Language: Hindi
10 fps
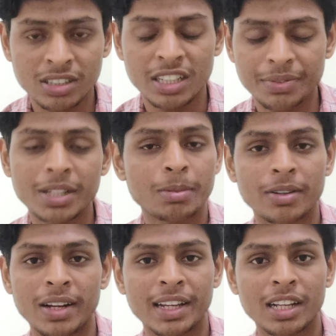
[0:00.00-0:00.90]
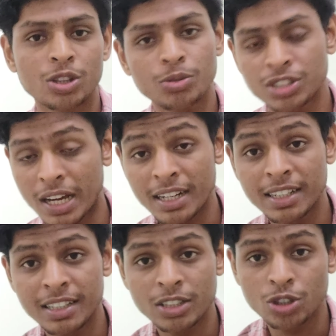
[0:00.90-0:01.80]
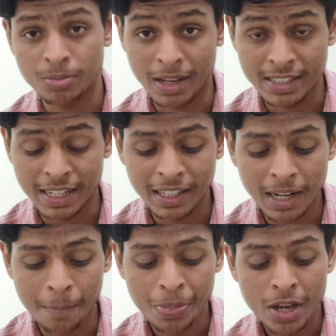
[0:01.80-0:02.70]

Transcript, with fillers: सर्टिफिकेट बनवाने के लिए तो वो सारी डिटेल्स उसमें आ जाएंगे ना